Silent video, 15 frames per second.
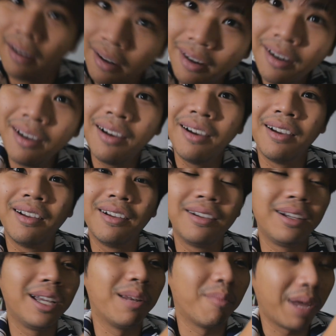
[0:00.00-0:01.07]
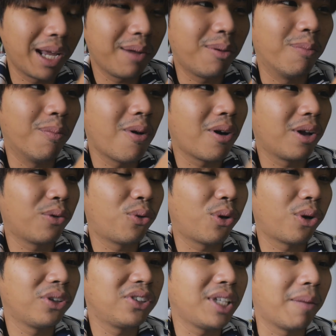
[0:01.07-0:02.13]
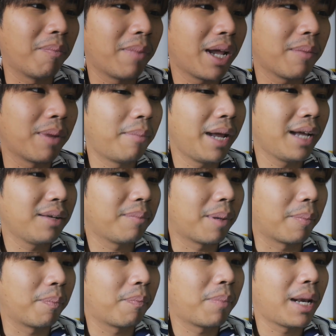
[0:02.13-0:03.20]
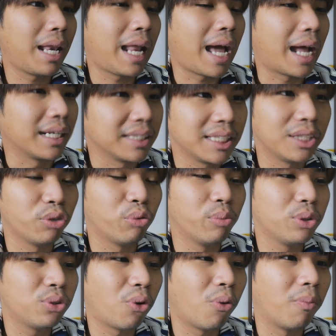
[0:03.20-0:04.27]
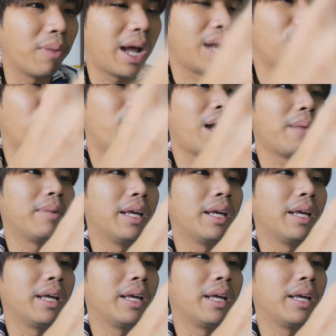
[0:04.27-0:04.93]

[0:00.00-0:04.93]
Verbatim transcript: เออเห็นไหมผมบอกแล้วคอนเซปต์แม่งแบบแม่งแบบประหลาดจริงผู้ชมอ่ะดูภาพ